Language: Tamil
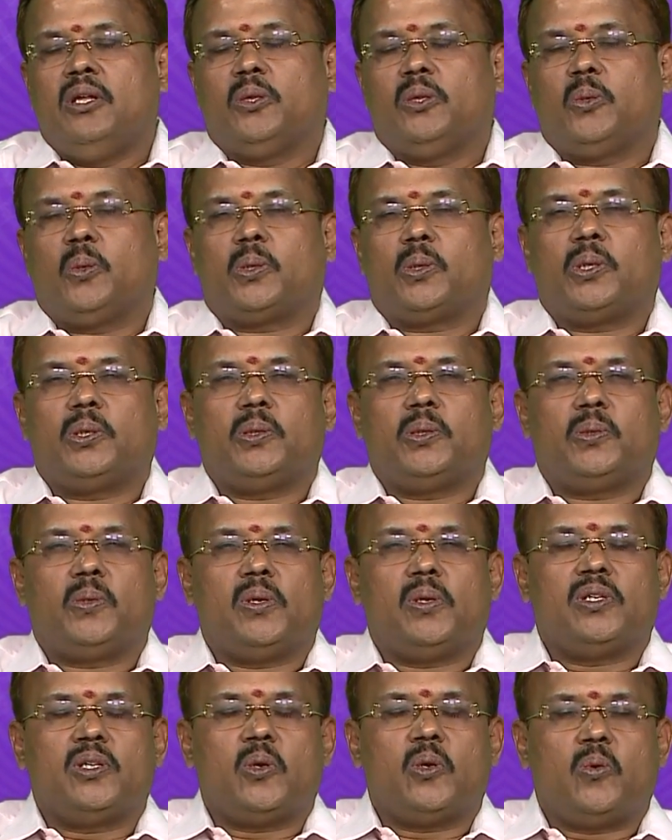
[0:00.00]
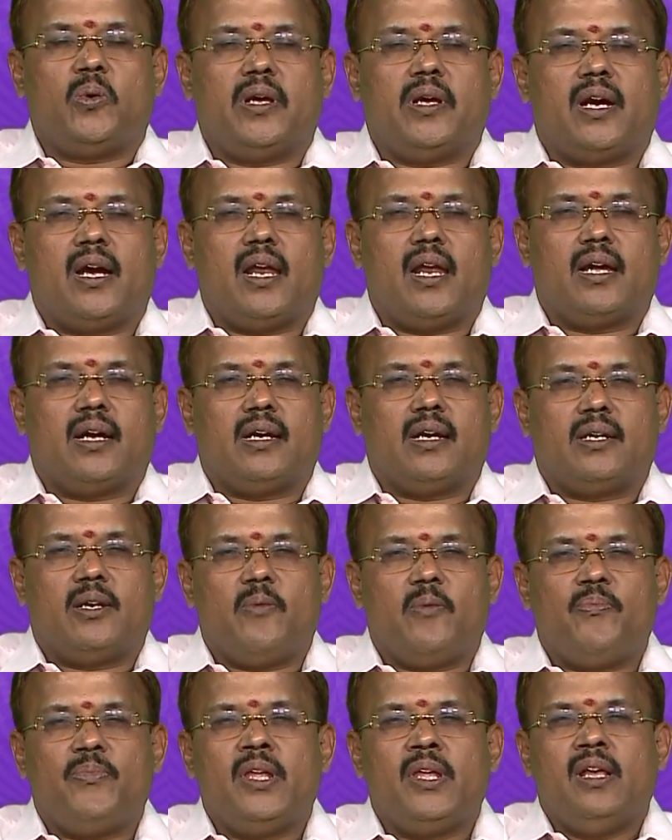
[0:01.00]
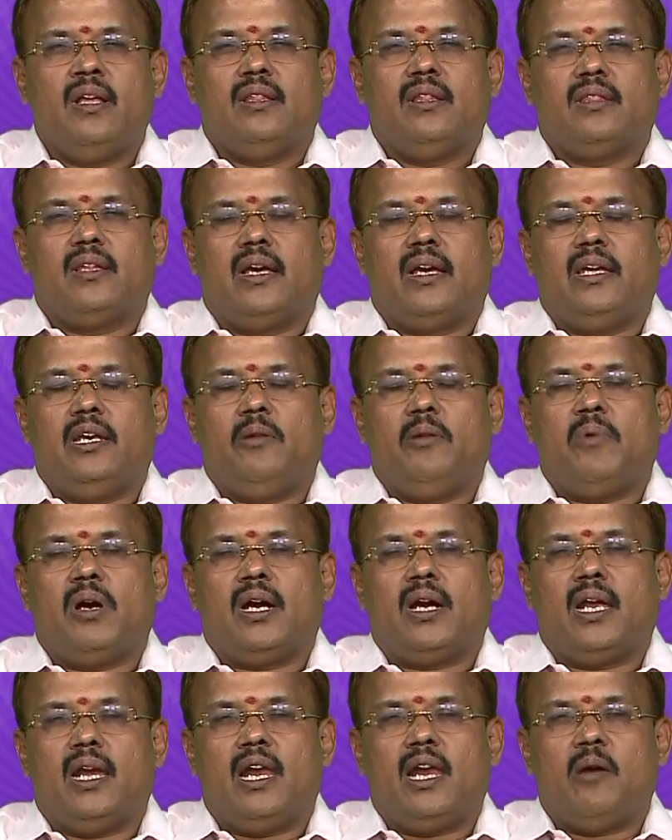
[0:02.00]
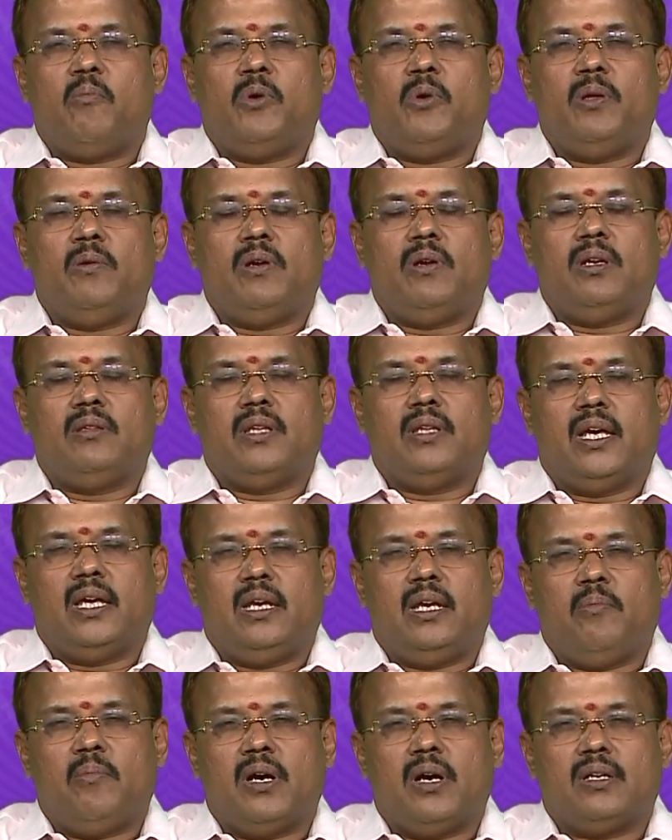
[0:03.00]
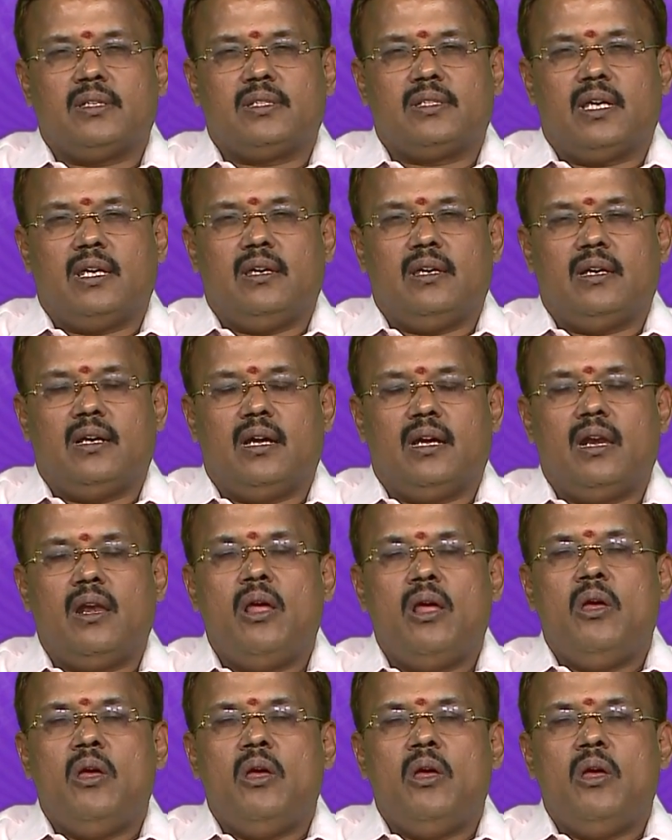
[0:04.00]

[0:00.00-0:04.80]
தொட்டது தொடங்கக்கூடிய காலகட்டம் தைரியமாக எல்லா முடிவுகளையும் தைரியமாக செய்யுங்கள்